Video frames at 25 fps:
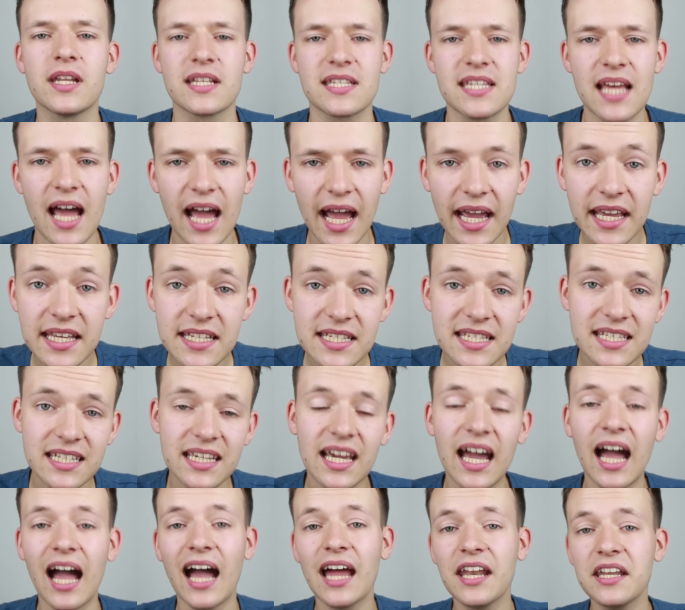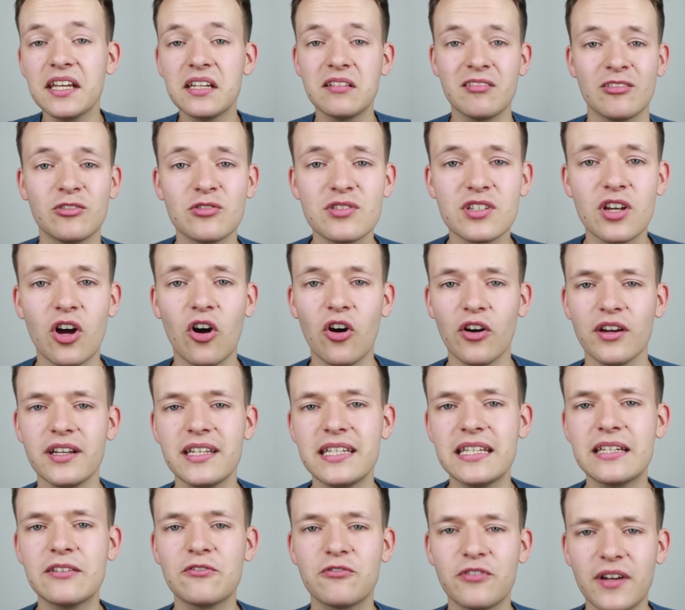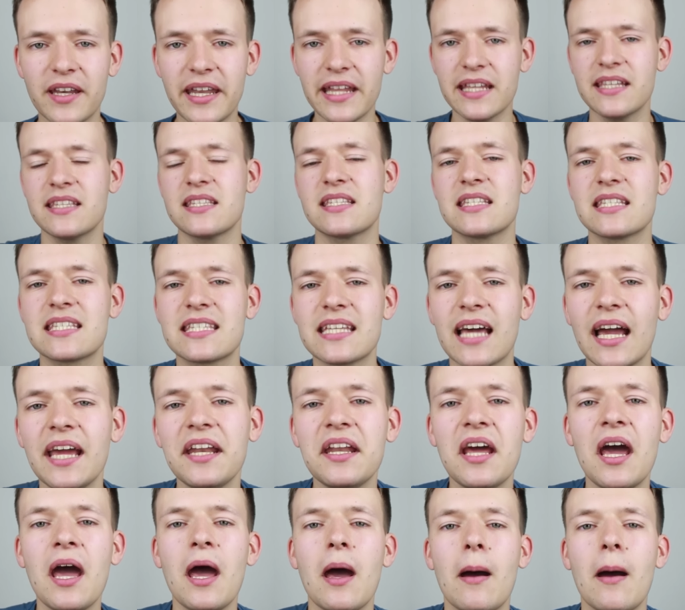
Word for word: Das heißt, gerade in unserer heutigen vernetzten Zeit